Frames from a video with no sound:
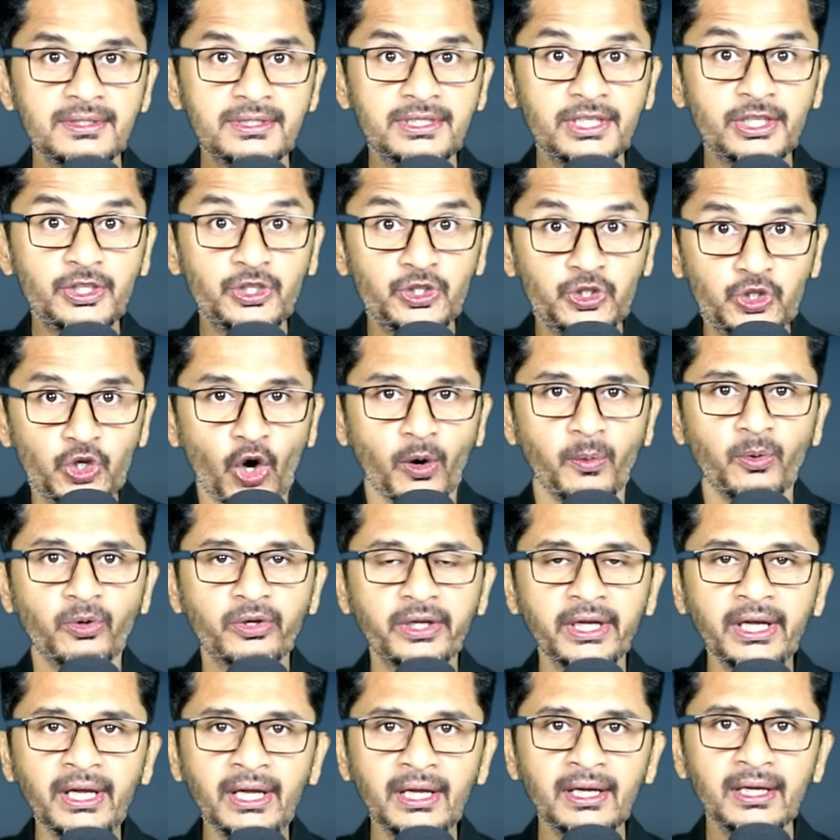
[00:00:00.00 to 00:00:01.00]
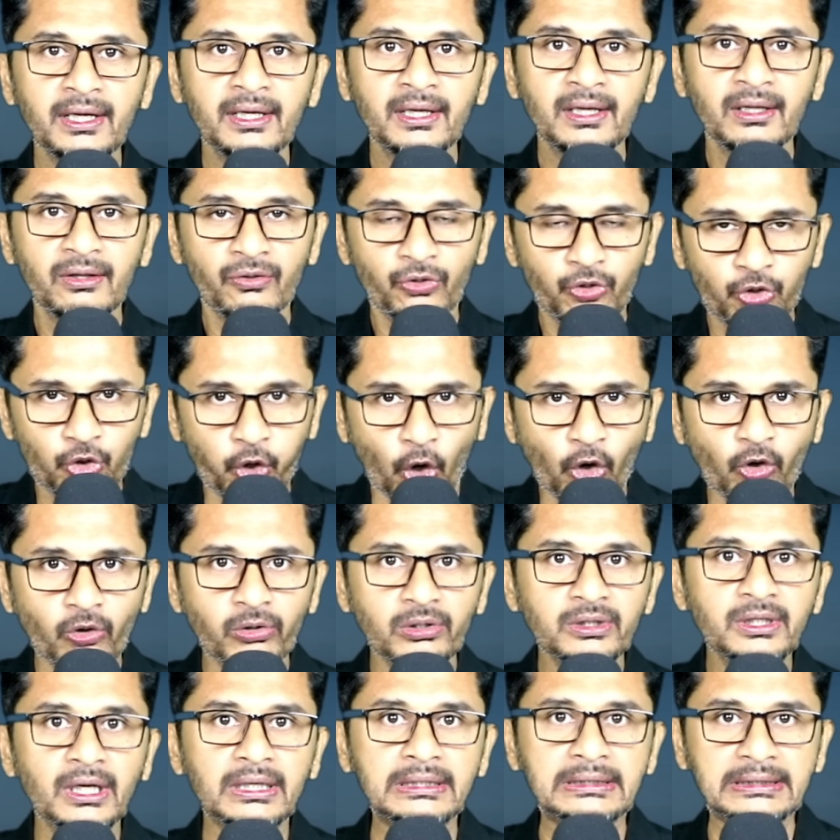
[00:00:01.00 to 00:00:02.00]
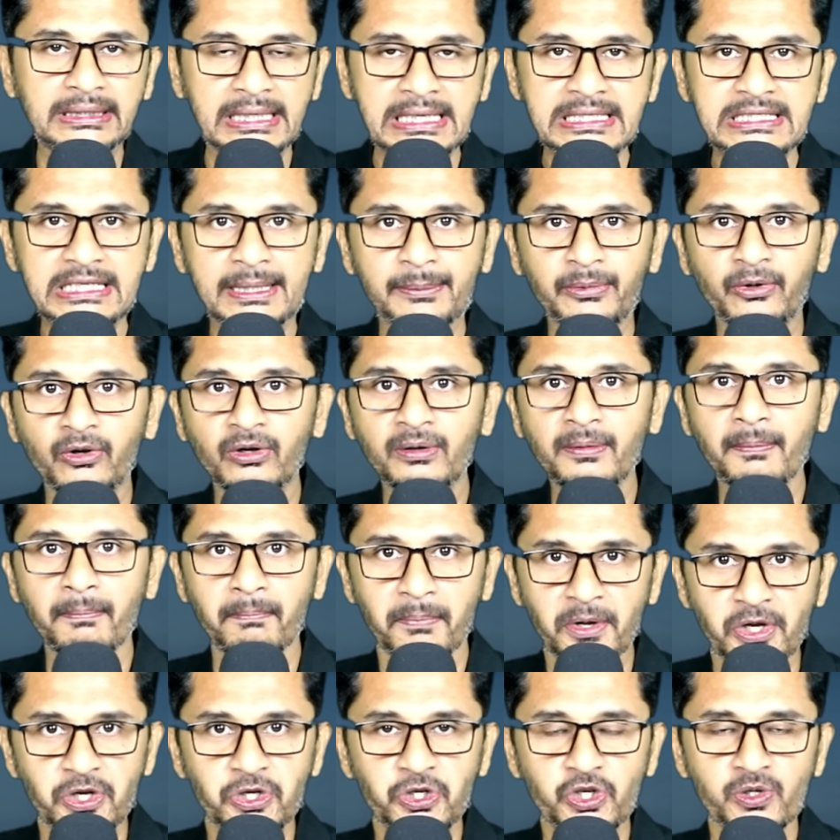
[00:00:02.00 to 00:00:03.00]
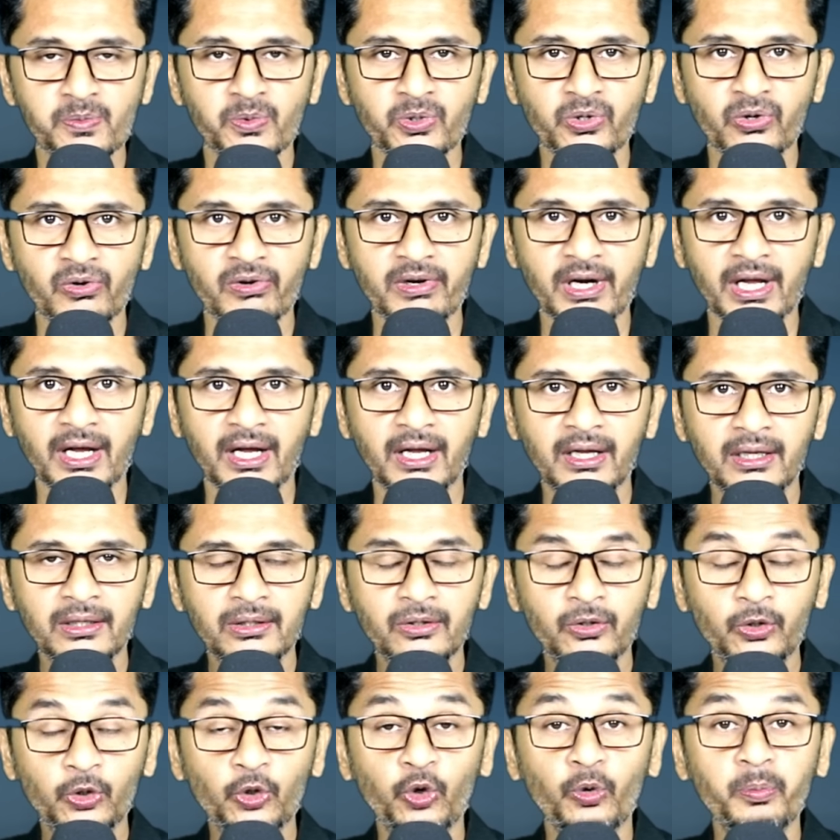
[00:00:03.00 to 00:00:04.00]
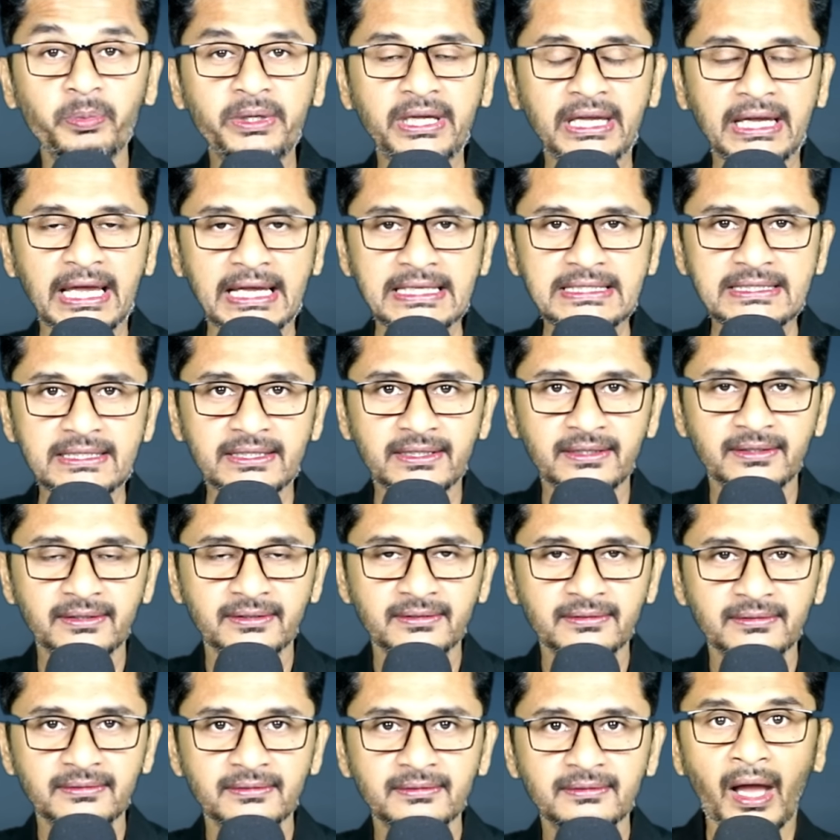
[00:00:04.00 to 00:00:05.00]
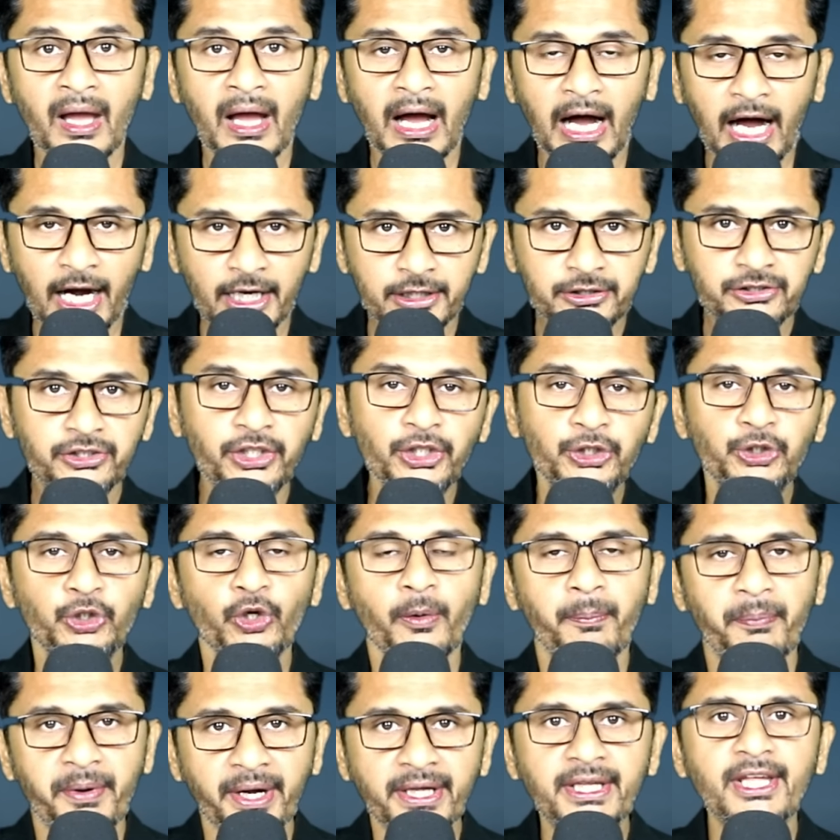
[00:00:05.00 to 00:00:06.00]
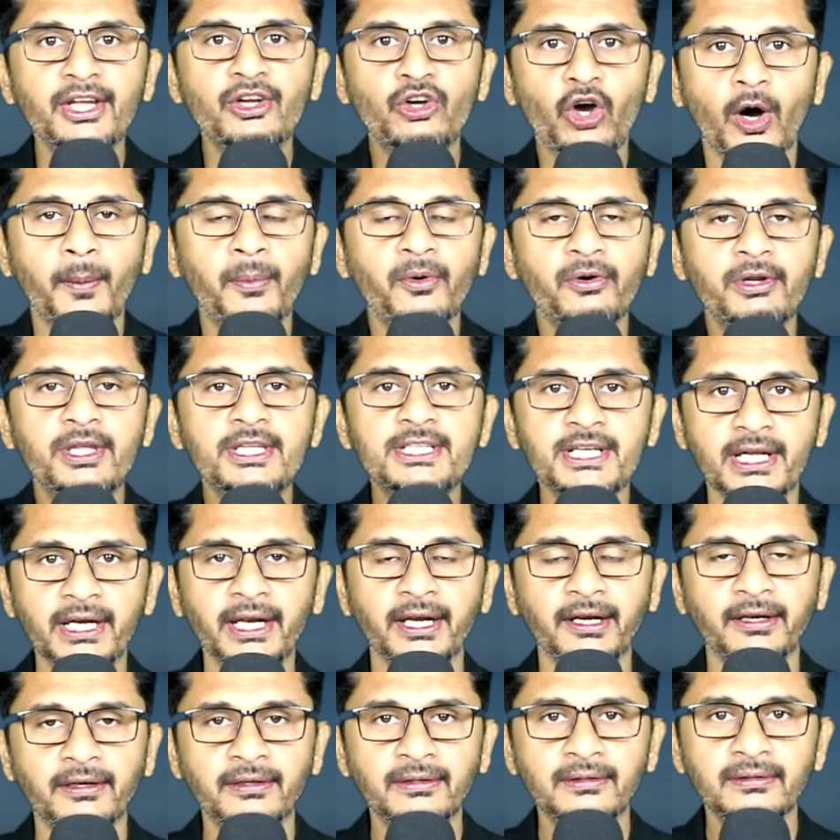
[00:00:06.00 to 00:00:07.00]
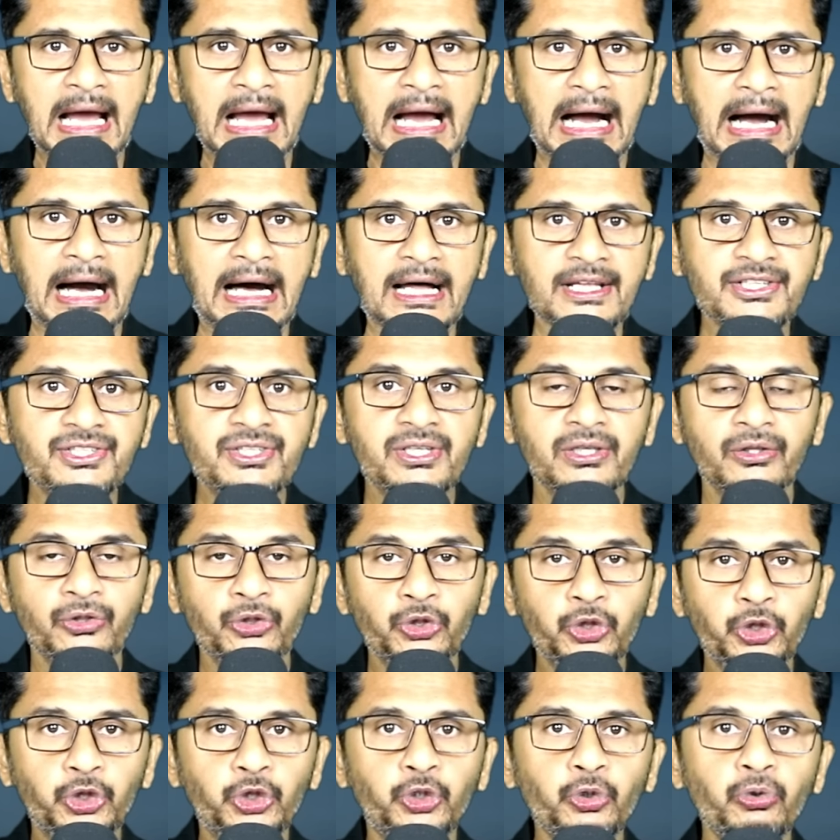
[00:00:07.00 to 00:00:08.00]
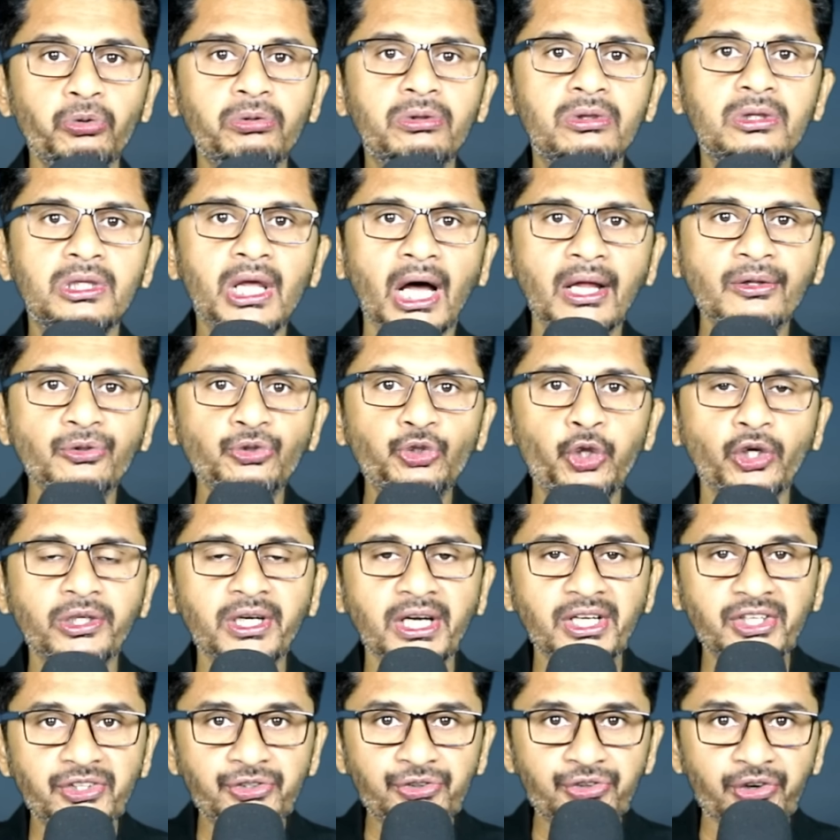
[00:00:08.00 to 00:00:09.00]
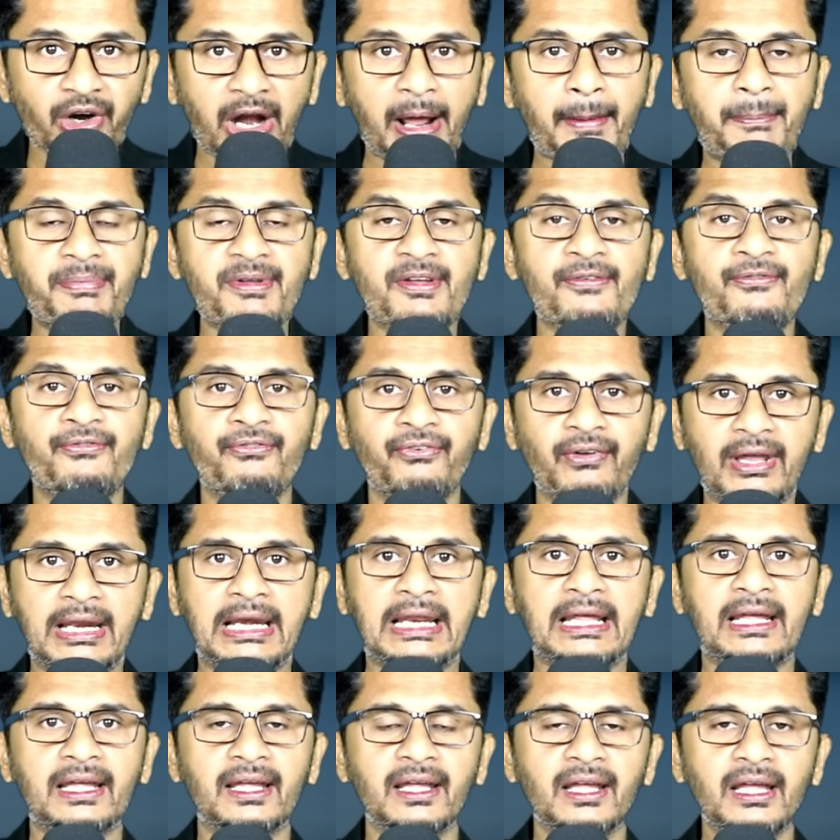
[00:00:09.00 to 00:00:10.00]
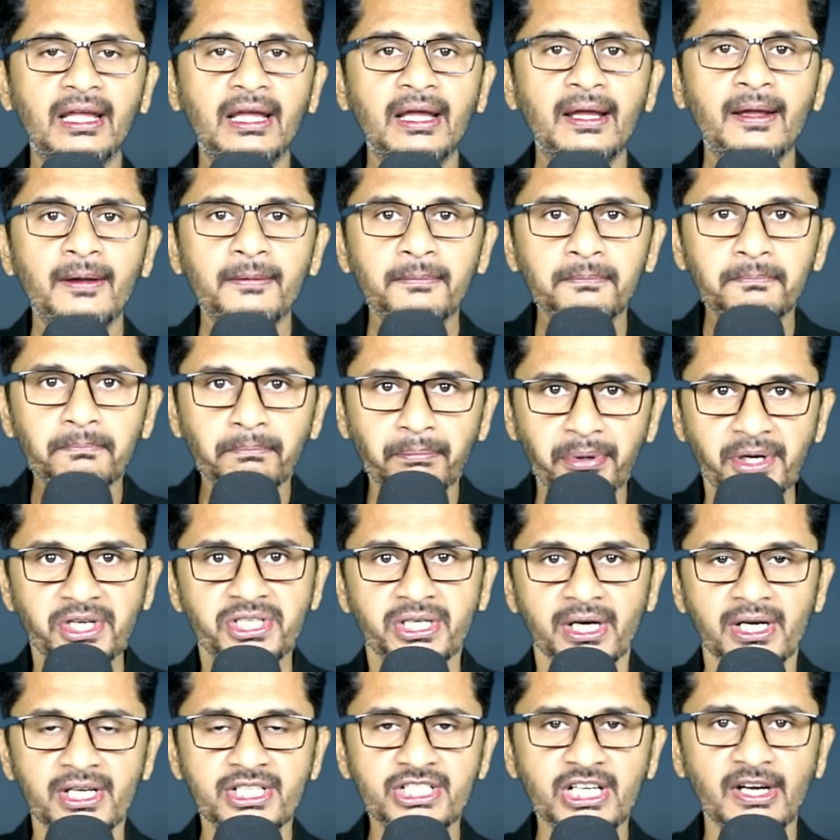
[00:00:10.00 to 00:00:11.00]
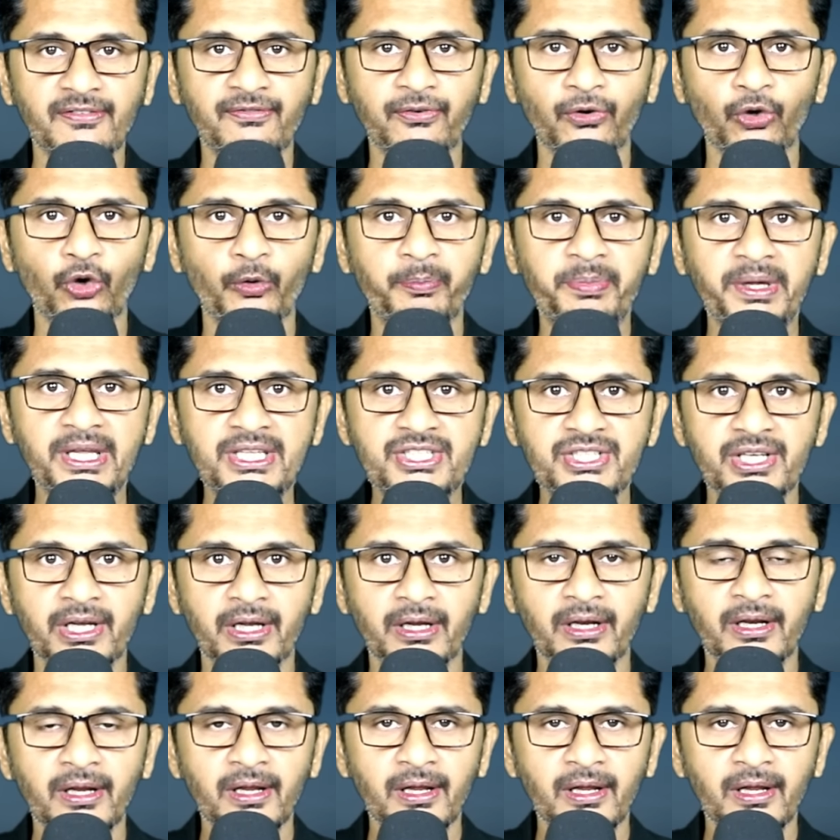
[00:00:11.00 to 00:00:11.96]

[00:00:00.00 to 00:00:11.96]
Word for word: যে চমকে দখলদার দেশ এবং বিশ্ব মোড়লরা থমকে গেছে আর দ্বিতীয় ব্রেকিং খবর কি জানেন আজ দুর্দান্ত একটা ট্র্যাপে ফেলে বিশাল সাফল্য পেয়েছে